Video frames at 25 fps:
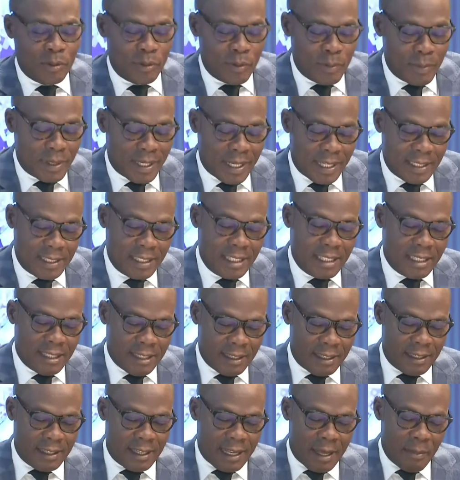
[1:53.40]
de maladie.
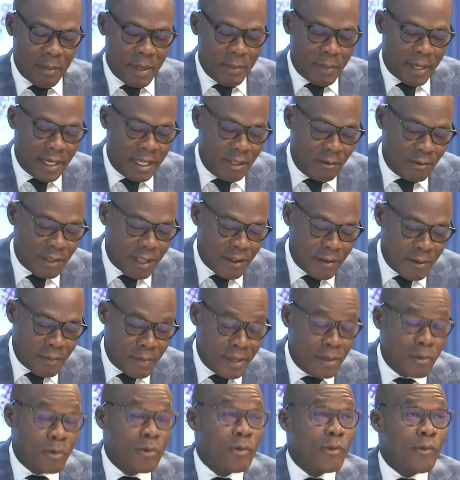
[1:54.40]
La même année, vous avez
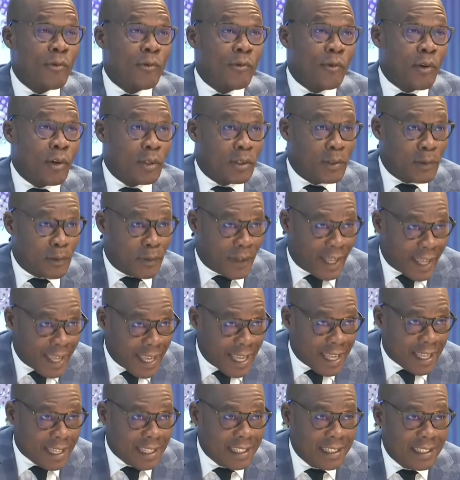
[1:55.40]
perdu votre
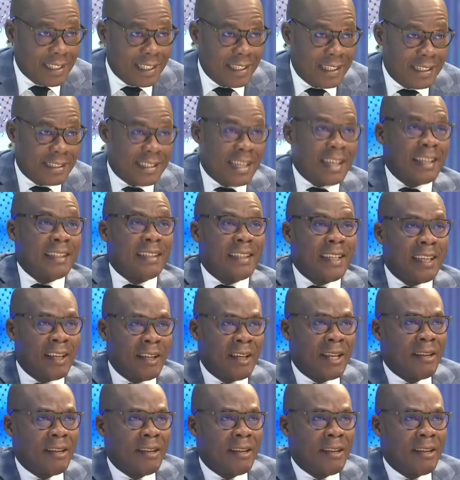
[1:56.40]
frère. Ça a été un